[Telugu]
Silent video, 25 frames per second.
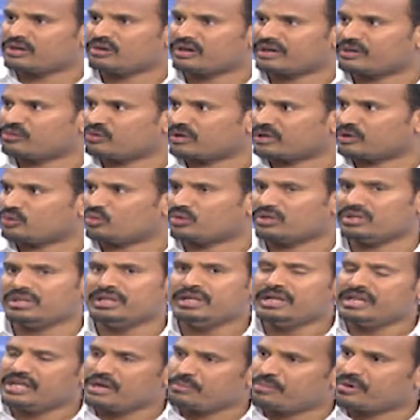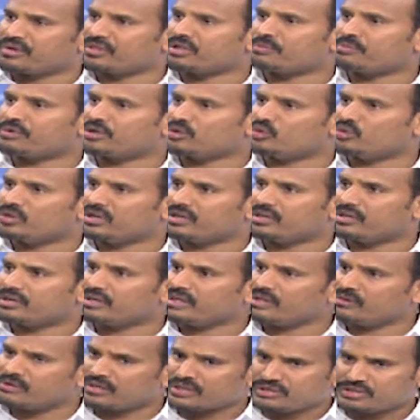లాంటి వారికి కూడా ఎప్పటికప్పుడు కూడా ఏంటంటే
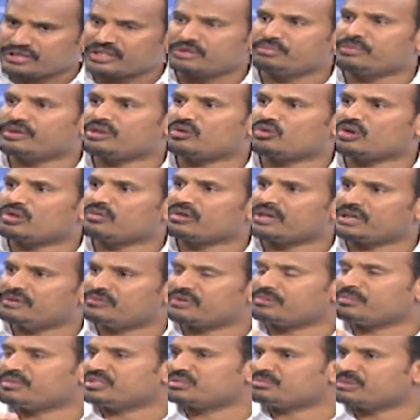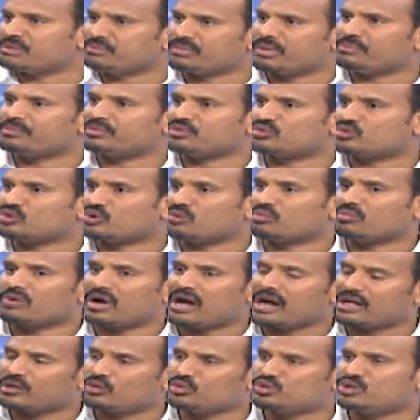ఎవరైనా చనిపోయినా కూడా వాళ్ళు ఇన్ఫర్మేషన్ పంపిస్తున్నాం
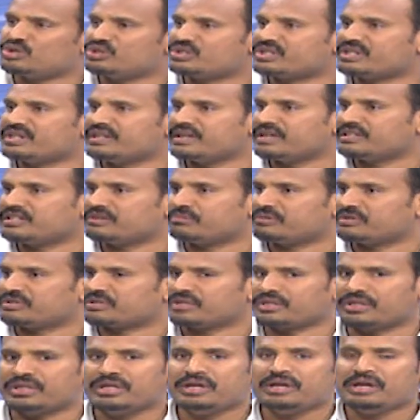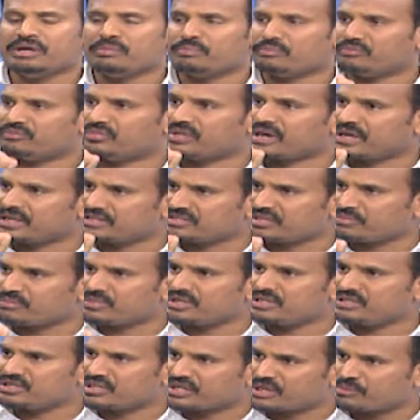ఆలోచించండి చేయండి అని చెప్పేసి అని దానికి
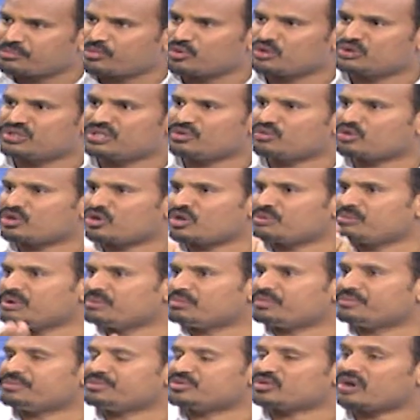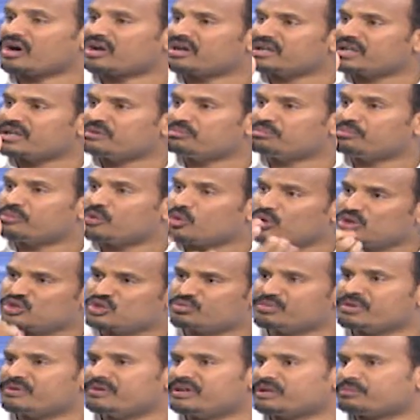సంబంధించిన రిపోర్ట్స్ ఏమి ఉన్నాడో మేము ఆన్లైన్ పోల్స్
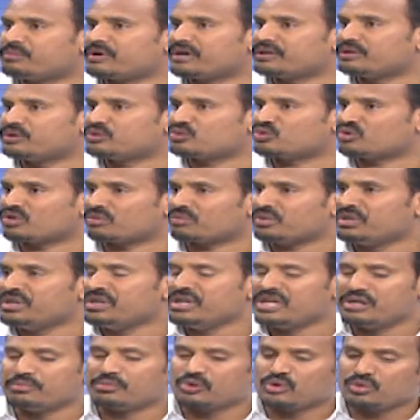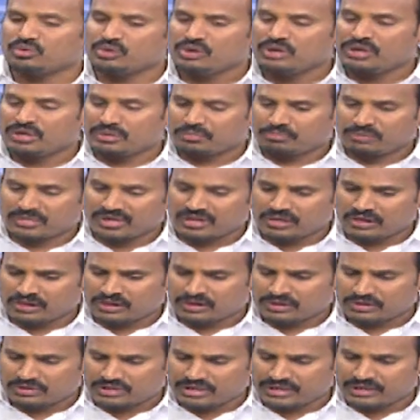మేము ఏర్పాటు చేస్తున్నాం ఇప్పుడు మన
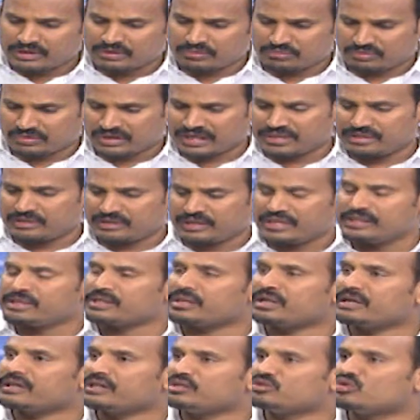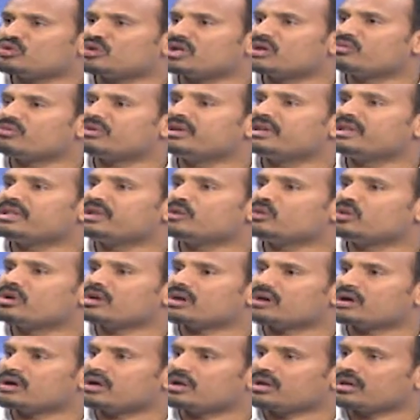చే రైతు నేతలకు ఇస్తున్నటువంటి ఒక
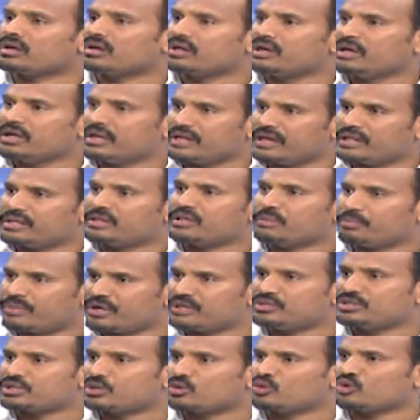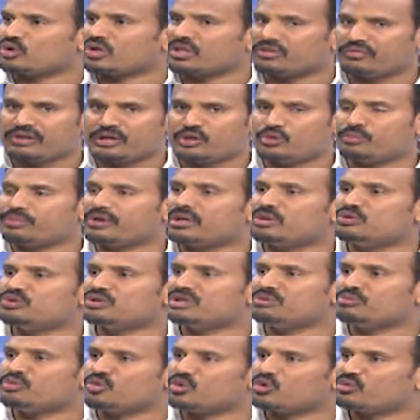ఏదైతే పెన్షన్ ఉందో అది వెయ్యి రూపాయల నుంచి
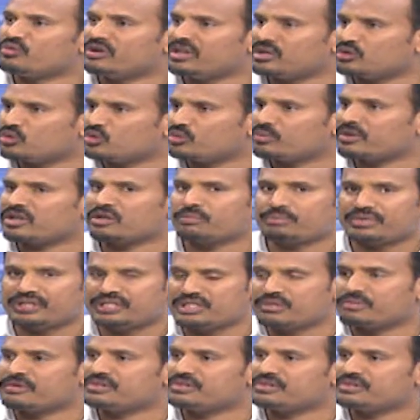మూడు వేల రూపాయలకు పెంచమని